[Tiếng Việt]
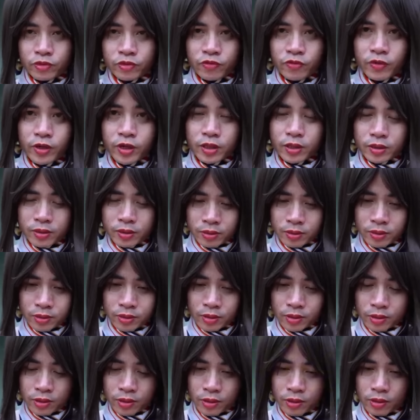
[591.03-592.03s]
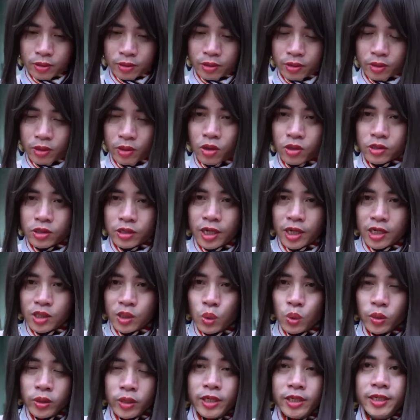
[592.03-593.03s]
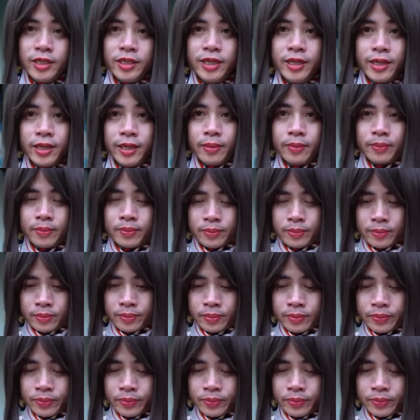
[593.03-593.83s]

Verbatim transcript: Vâng, con sẽ rút kinh nghiệm.